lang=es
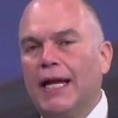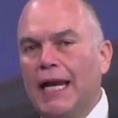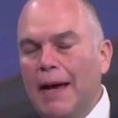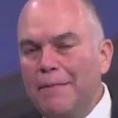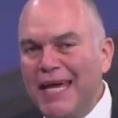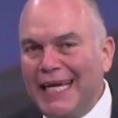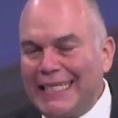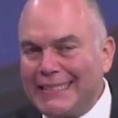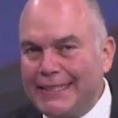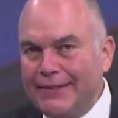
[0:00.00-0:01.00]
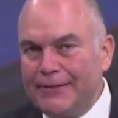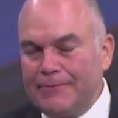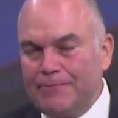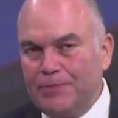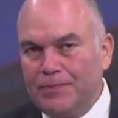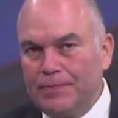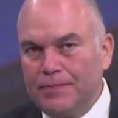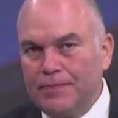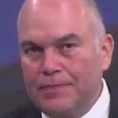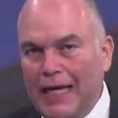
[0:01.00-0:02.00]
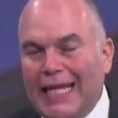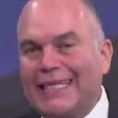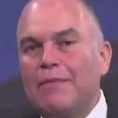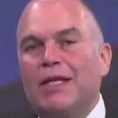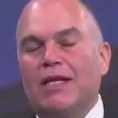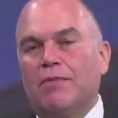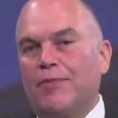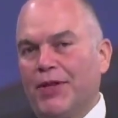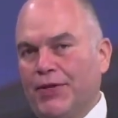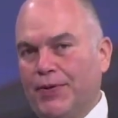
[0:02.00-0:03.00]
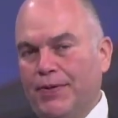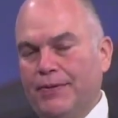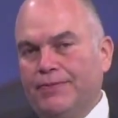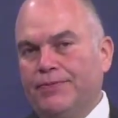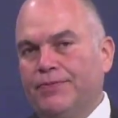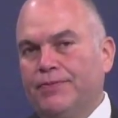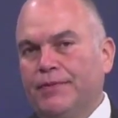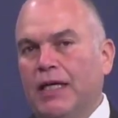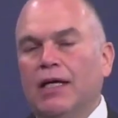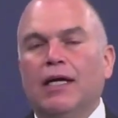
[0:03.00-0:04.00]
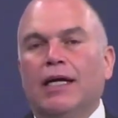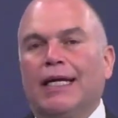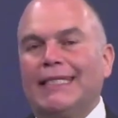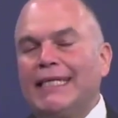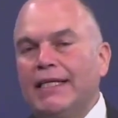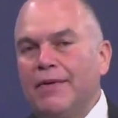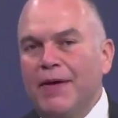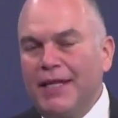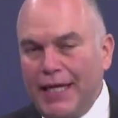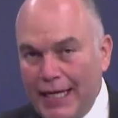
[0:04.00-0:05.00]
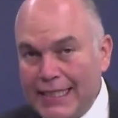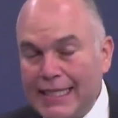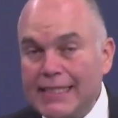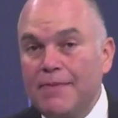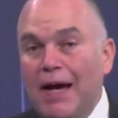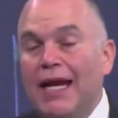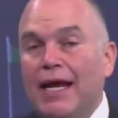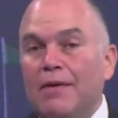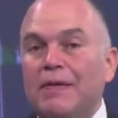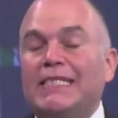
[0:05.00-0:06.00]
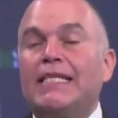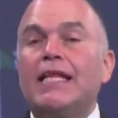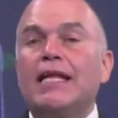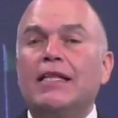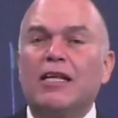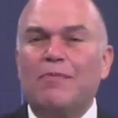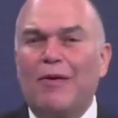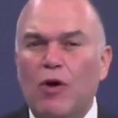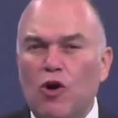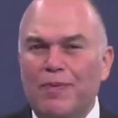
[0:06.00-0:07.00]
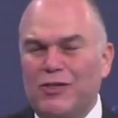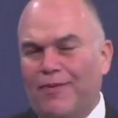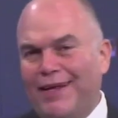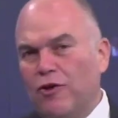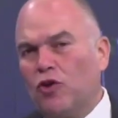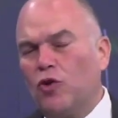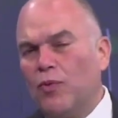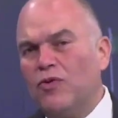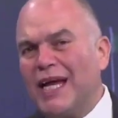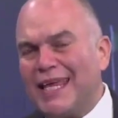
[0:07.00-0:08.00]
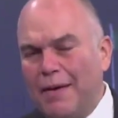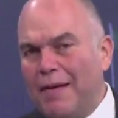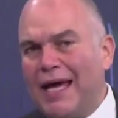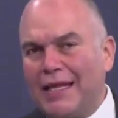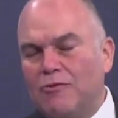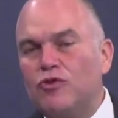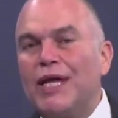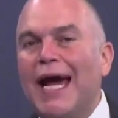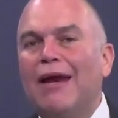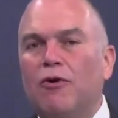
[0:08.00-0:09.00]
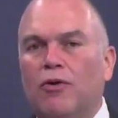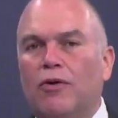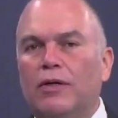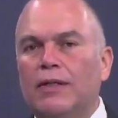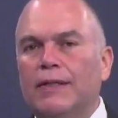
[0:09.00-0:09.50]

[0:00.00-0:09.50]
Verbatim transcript: La migración, el tema del momento. Recientemente, esta semana, el presidente Andrés Manuel López Obrador tuvo una llamada, un diálogo,